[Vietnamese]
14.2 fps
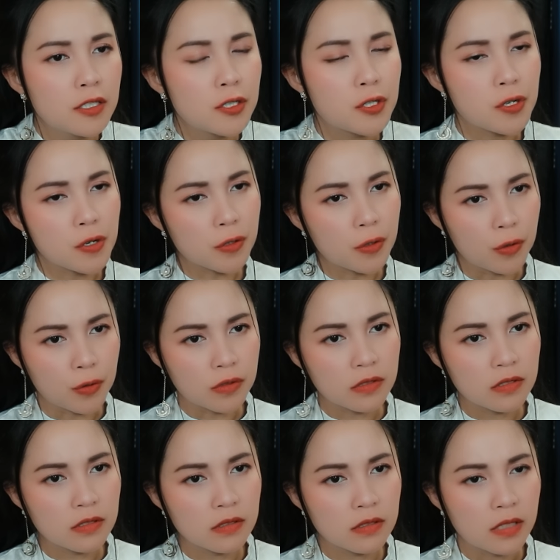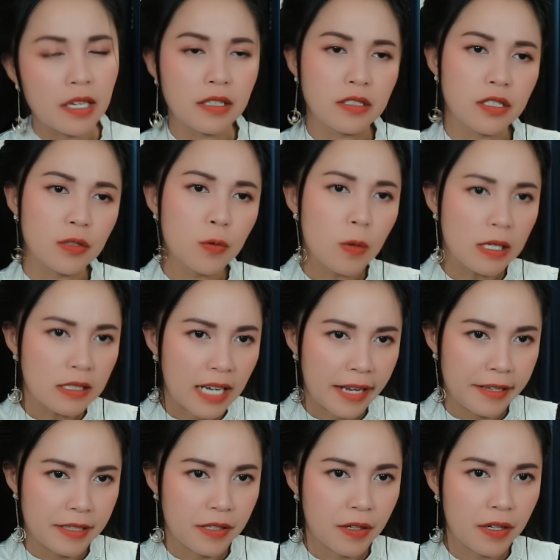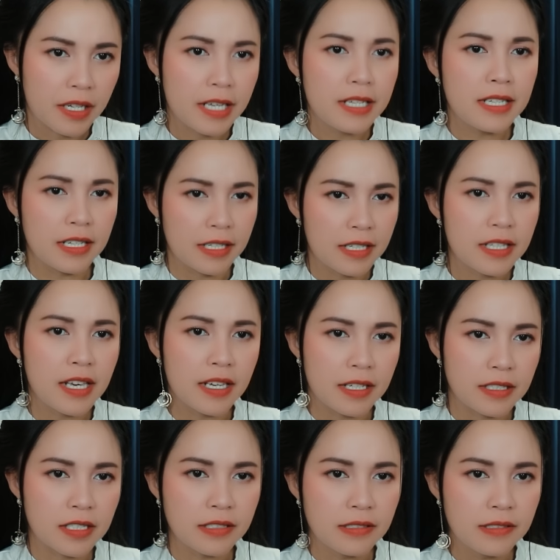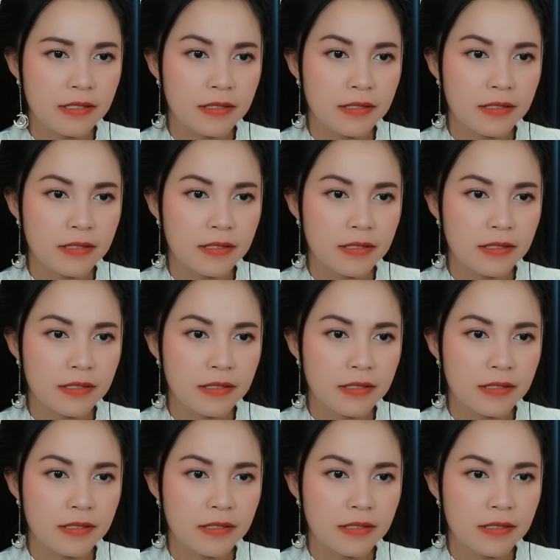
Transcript: Số cuộc thì chữ quân này có ý nghĩa gì chứ?